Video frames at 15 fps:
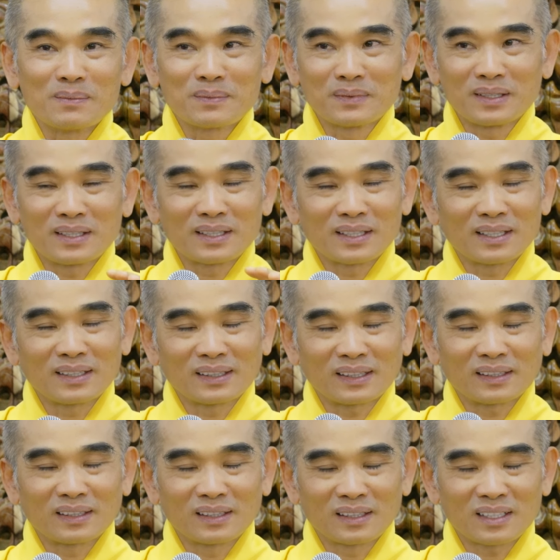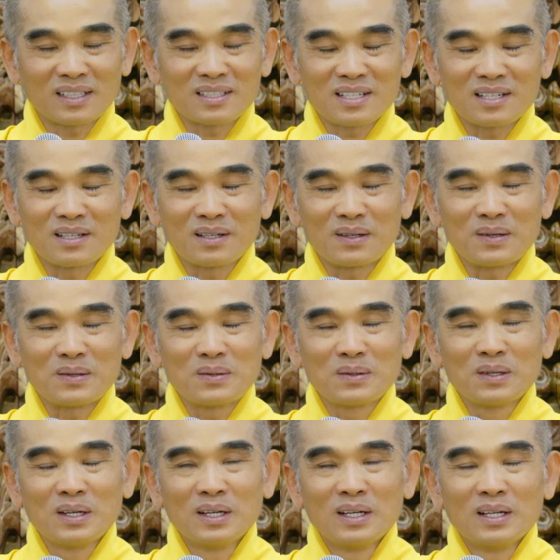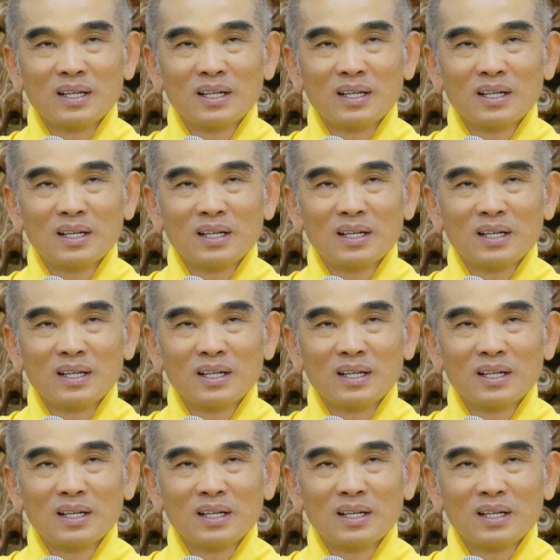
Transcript: nghiệp, cái trình độ,